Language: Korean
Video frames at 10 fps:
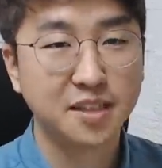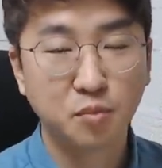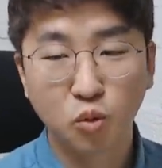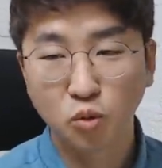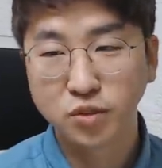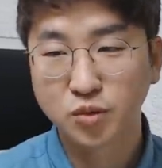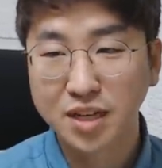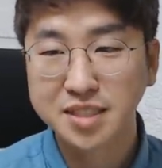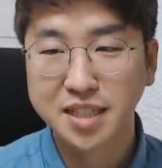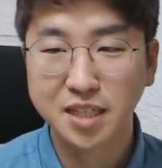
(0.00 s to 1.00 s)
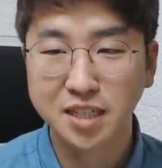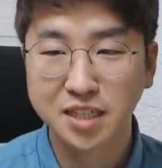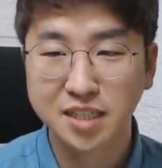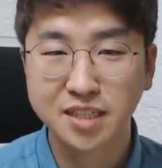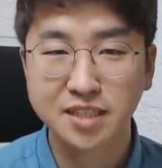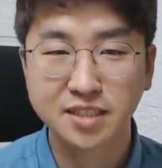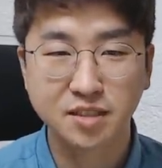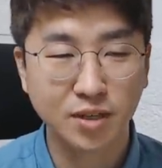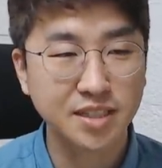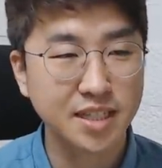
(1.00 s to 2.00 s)
뭐 오늘 관사를
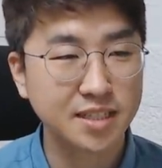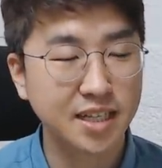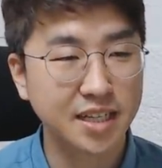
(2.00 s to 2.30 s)
관사를